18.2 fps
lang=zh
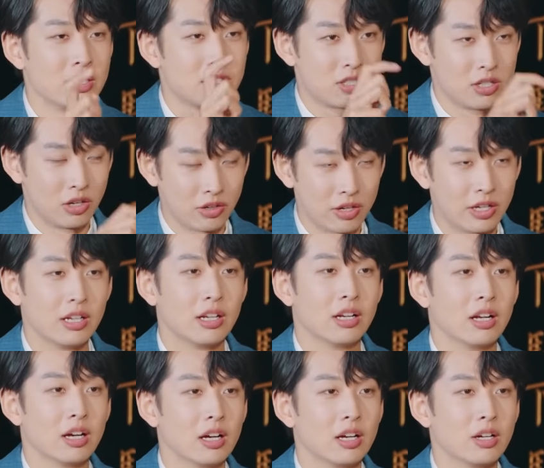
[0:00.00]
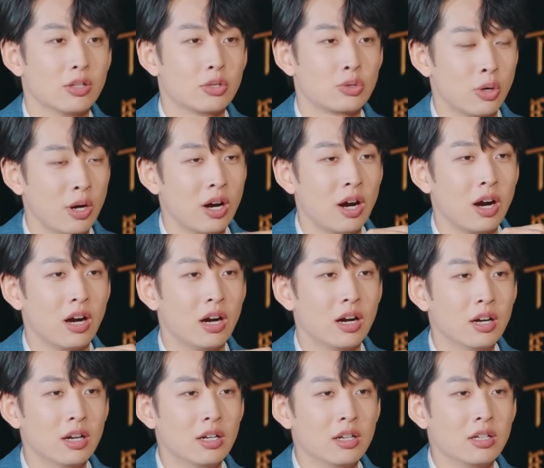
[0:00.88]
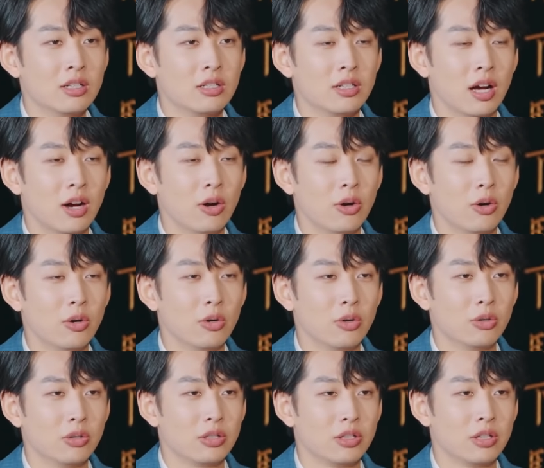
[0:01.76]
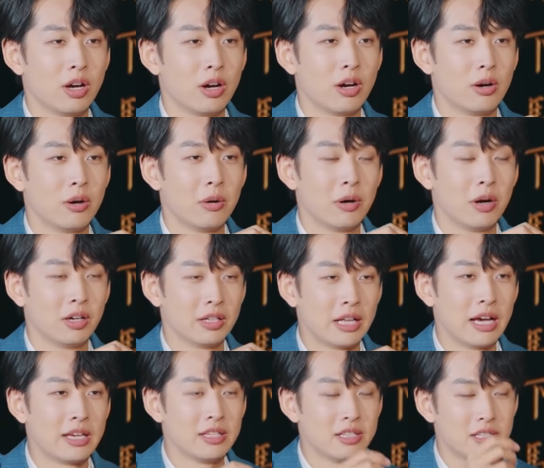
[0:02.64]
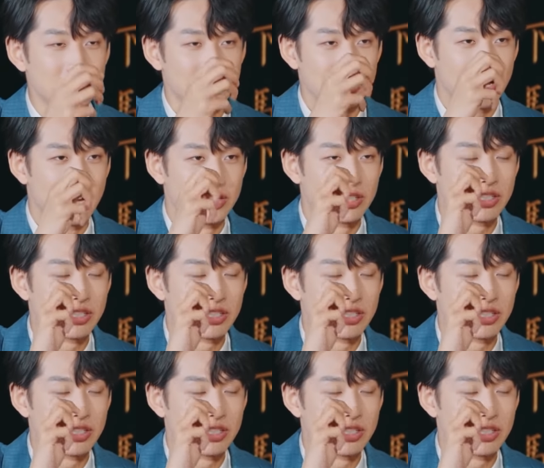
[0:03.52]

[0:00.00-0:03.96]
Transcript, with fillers: 交给了双儿，然后要和他一起来